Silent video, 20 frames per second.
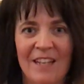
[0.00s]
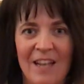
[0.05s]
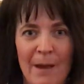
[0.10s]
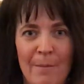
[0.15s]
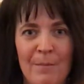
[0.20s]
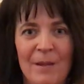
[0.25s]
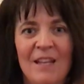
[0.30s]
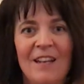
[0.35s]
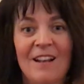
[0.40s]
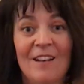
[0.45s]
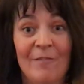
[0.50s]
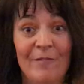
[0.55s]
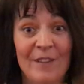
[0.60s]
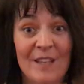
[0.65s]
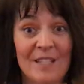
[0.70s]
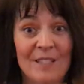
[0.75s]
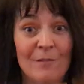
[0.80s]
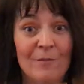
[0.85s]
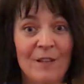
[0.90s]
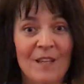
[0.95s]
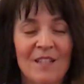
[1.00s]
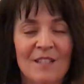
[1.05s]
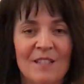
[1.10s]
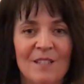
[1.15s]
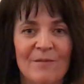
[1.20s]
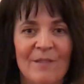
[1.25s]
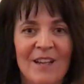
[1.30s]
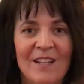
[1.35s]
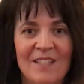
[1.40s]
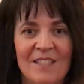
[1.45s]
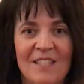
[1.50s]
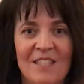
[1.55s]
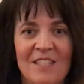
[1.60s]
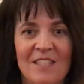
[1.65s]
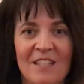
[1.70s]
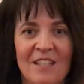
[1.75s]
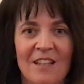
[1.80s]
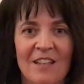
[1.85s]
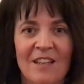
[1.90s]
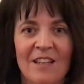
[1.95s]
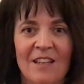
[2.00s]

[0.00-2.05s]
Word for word: Kapitel, Vers 24.